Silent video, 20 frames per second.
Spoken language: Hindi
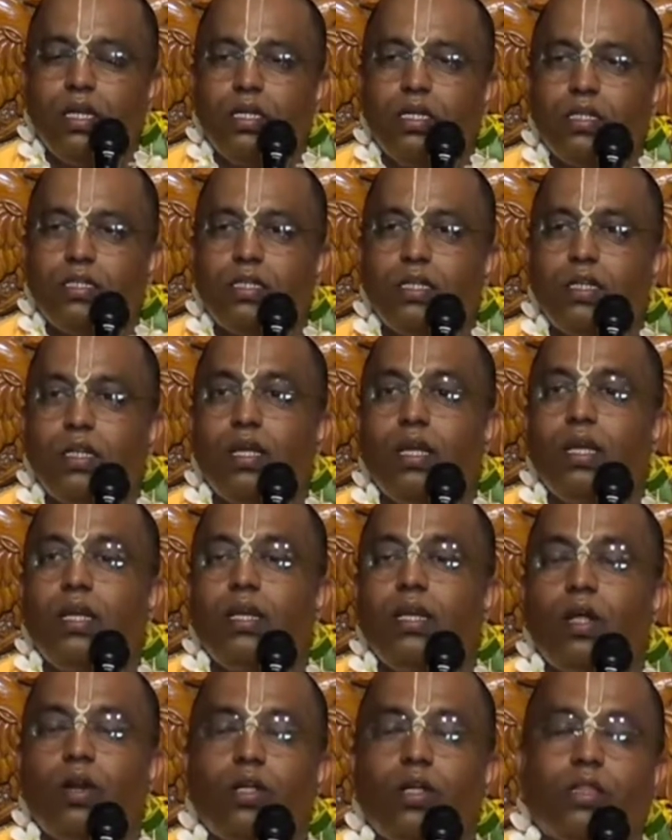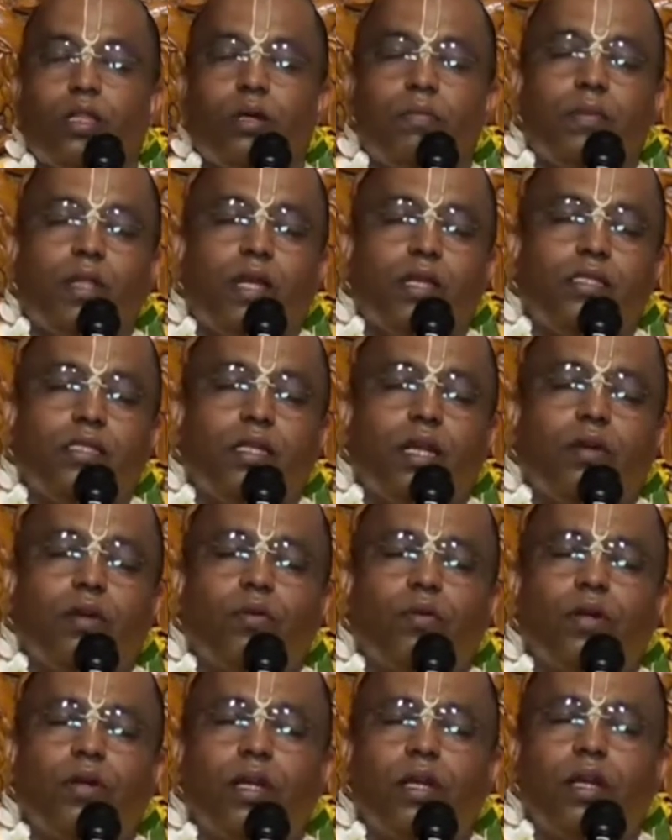इसलिए नरोत्तम दास
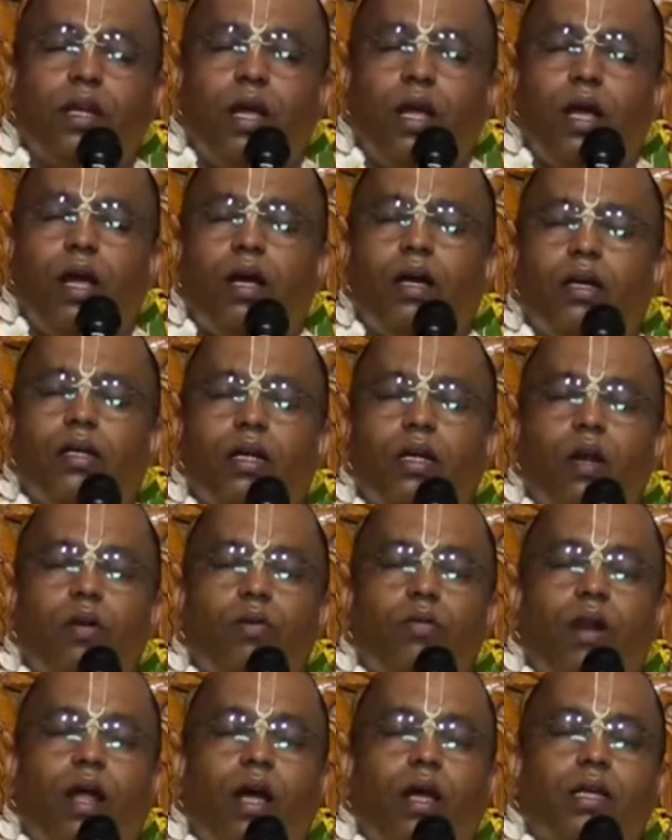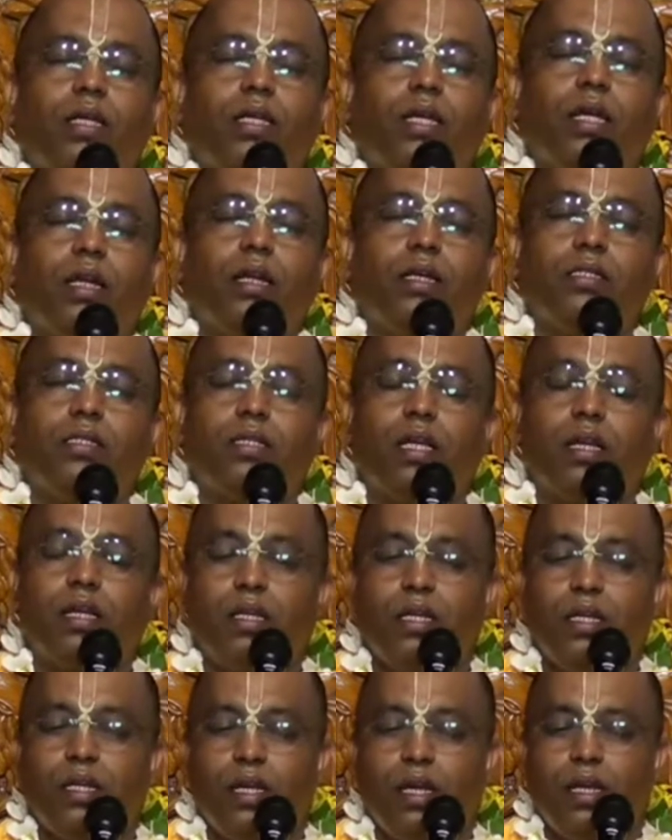ठाकुर ने कहा गौरांगेर
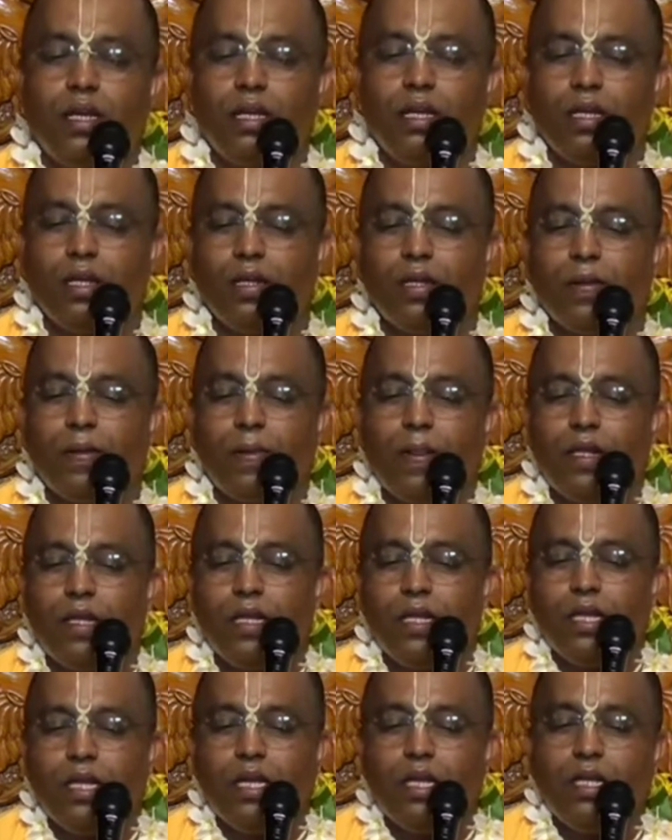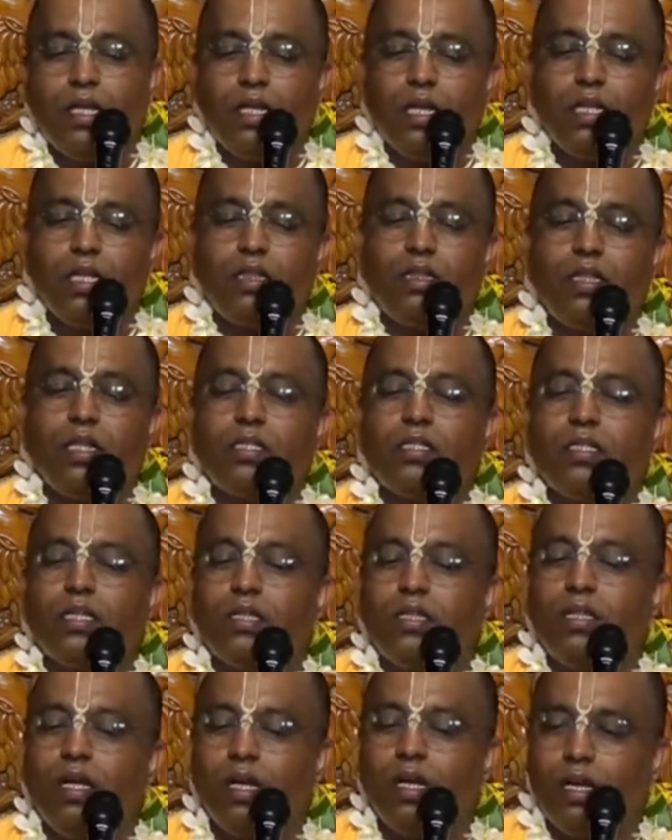संगी गने नित्य
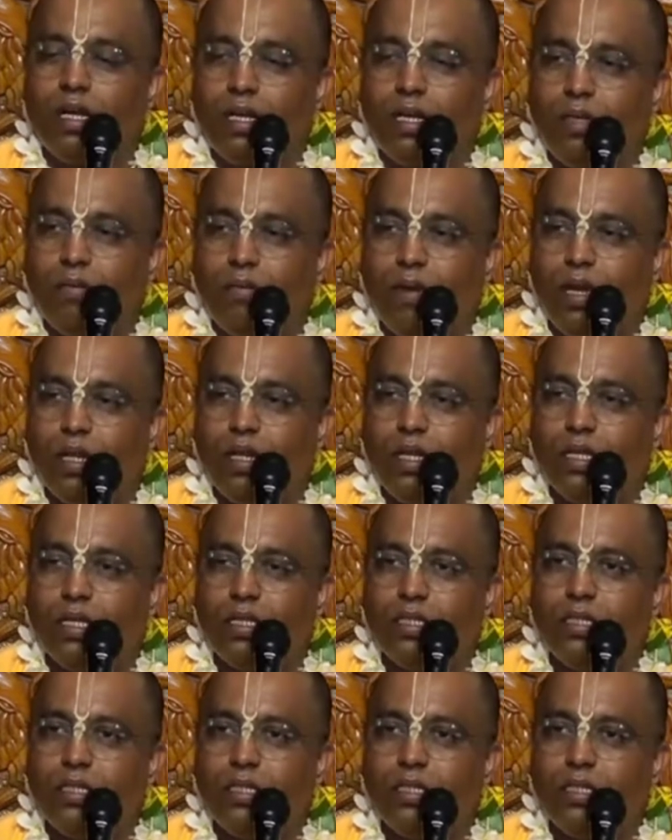सिद्ध करी माने